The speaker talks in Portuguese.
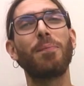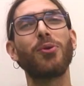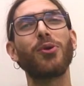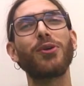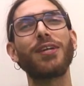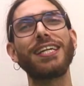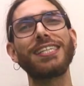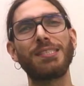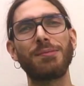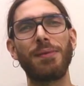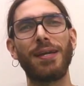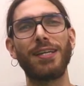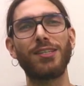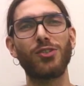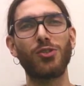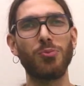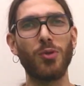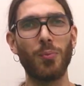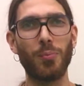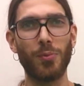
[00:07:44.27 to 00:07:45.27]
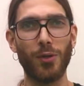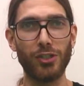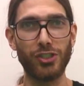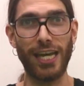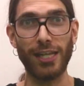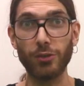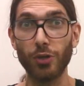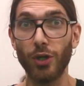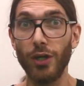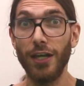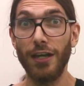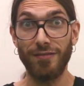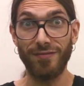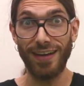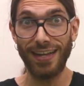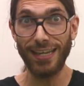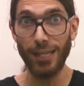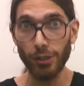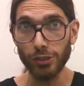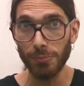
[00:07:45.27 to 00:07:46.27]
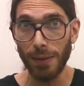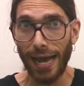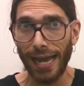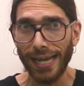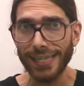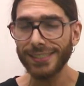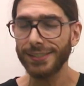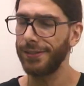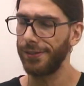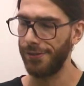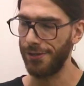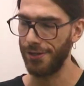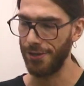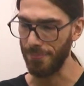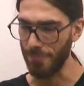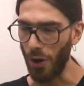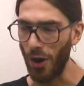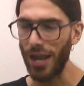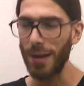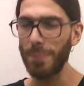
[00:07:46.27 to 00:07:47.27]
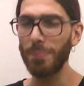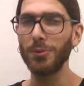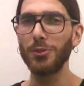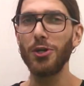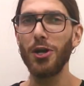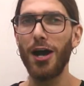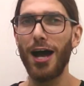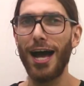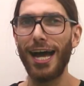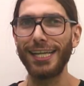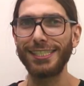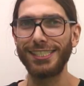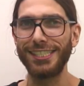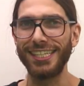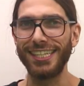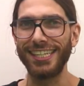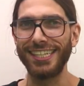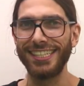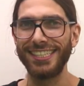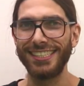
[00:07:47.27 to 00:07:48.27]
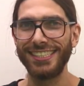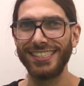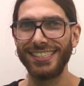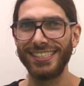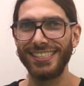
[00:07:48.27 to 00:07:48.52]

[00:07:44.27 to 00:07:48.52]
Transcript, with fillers: para o crescimento do meu projeto. Valeu demais e bora pro trote!